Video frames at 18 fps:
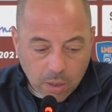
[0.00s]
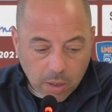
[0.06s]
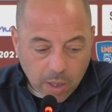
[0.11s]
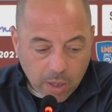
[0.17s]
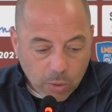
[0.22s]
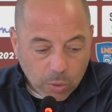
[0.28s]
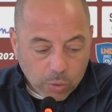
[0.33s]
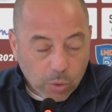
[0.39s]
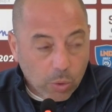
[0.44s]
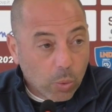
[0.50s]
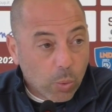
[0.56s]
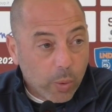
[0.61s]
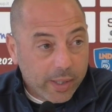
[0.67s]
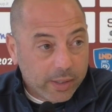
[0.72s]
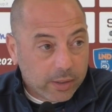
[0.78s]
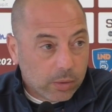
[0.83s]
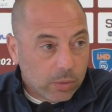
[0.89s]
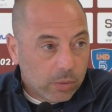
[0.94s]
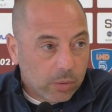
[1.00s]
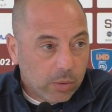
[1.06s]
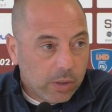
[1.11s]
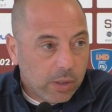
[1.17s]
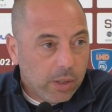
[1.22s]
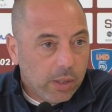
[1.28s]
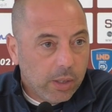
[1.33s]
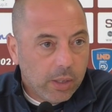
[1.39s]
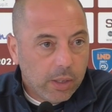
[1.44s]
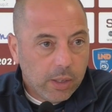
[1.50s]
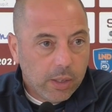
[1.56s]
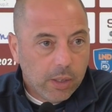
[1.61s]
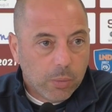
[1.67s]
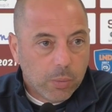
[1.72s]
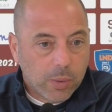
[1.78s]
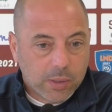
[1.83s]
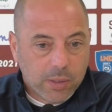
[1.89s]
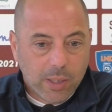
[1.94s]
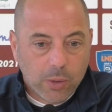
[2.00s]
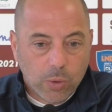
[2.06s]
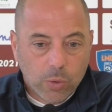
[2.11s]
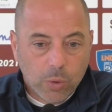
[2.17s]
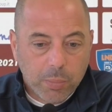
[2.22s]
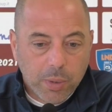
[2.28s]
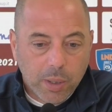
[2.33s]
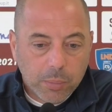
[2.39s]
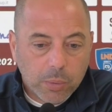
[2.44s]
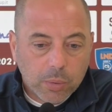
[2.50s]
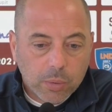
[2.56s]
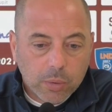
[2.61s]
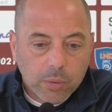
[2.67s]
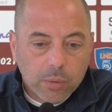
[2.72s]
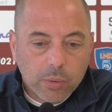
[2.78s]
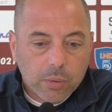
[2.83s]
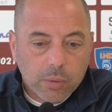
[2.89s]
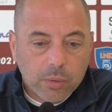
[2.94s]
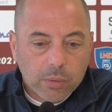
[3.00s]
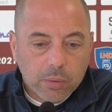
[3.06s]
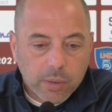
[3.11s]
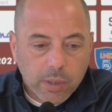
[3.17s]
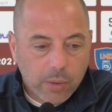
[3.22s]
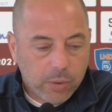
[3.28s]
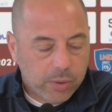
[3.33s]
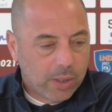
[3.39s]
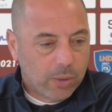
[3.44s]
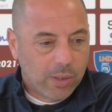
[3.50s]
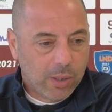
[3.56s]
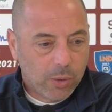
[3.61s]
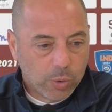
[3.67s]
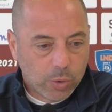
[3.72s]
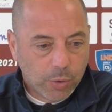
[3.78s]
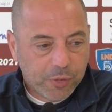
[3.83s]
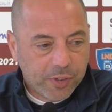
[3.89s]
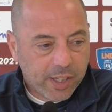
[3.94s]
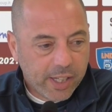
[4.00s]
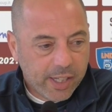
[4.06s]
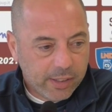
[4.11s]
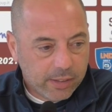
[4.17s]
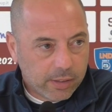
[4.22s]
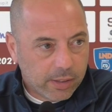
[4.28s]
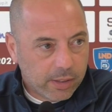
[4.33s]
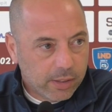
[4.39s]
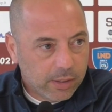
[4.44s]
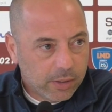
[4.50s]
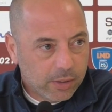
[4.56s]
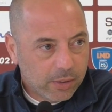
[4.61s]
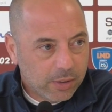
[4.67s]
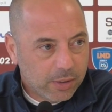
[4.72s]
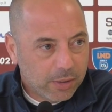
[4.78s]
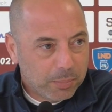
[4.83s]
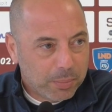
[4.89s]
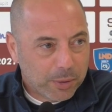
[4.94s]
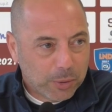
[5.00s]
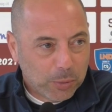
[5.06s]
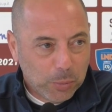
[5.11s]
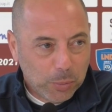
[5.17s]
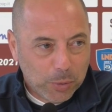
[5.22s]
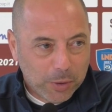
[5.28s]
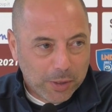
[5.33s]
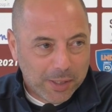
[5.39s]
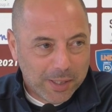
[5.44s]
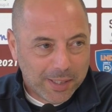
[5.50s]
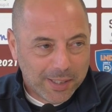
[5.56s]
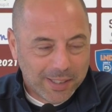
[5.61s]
Chiedo solo questo, noi quest'anno dobbiamo, è stato un anno sofferente per tutti,